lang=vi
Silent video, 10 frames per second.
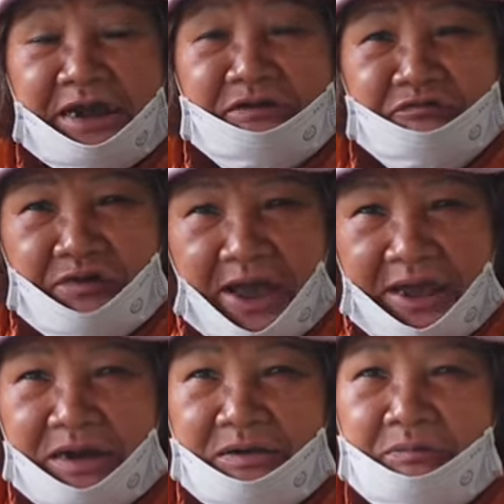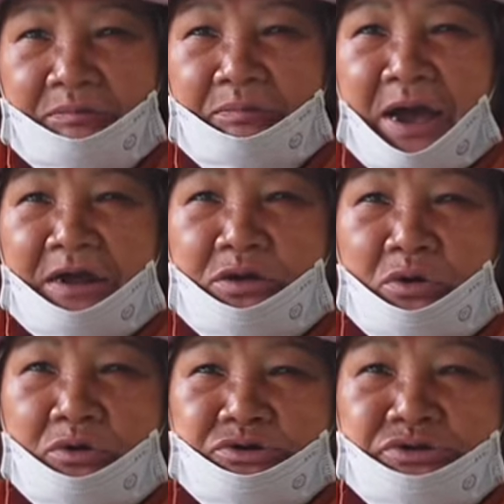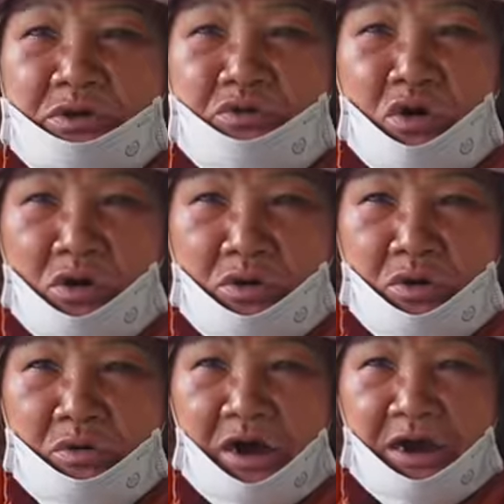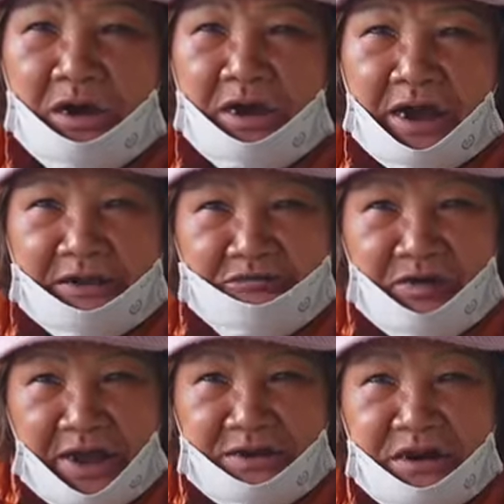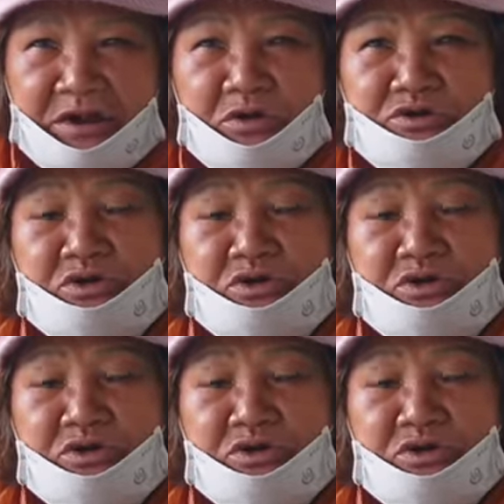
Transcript: gánh vàng mà đổ sông ngô gánh vàng đi